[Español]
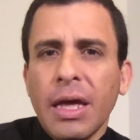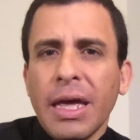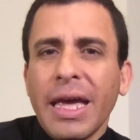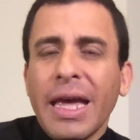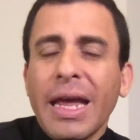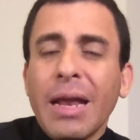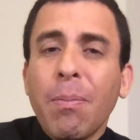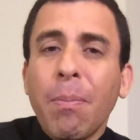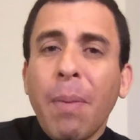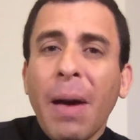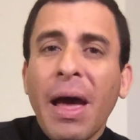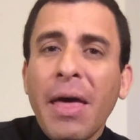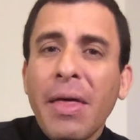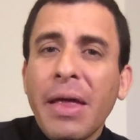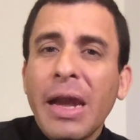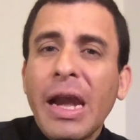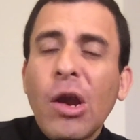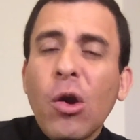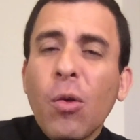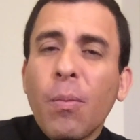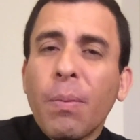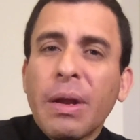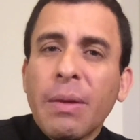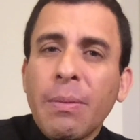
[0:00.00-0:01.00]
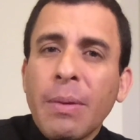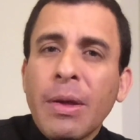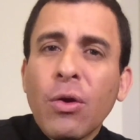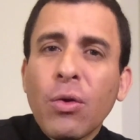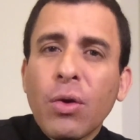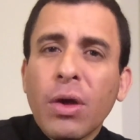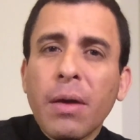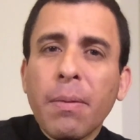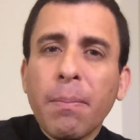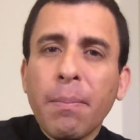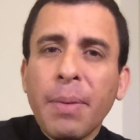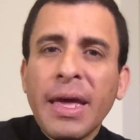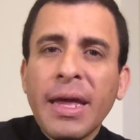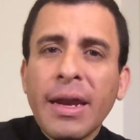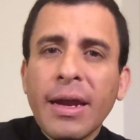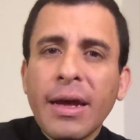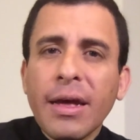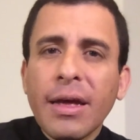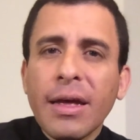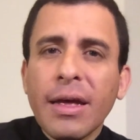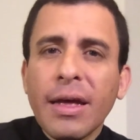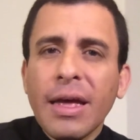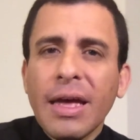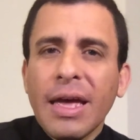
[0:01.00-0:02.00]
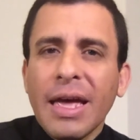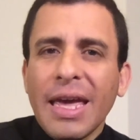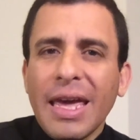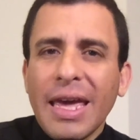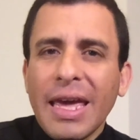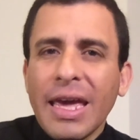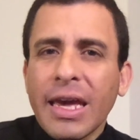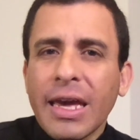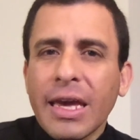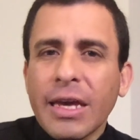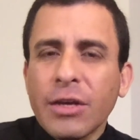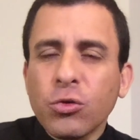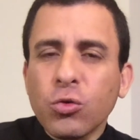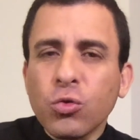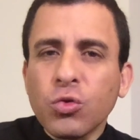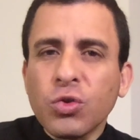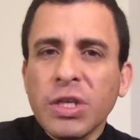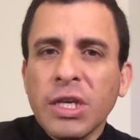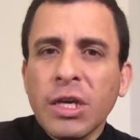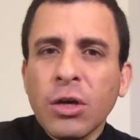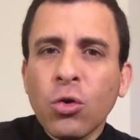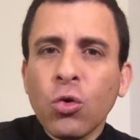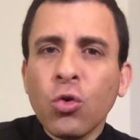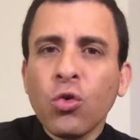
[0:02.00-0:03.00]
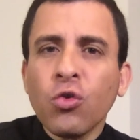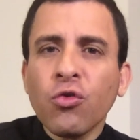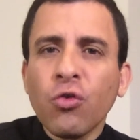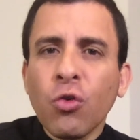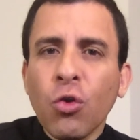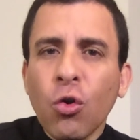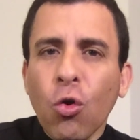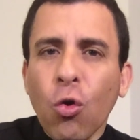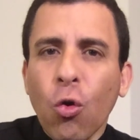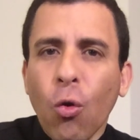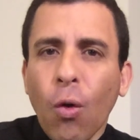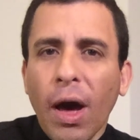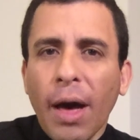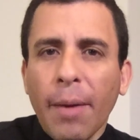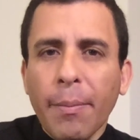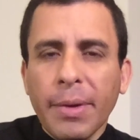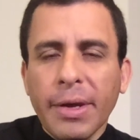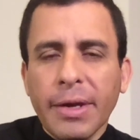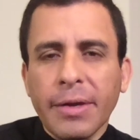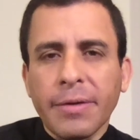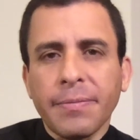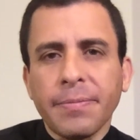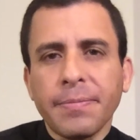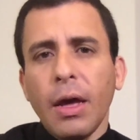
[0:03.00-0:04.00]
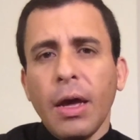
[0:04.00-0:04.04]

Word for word: El padre lo primero que espera es que sus hijos lo amen.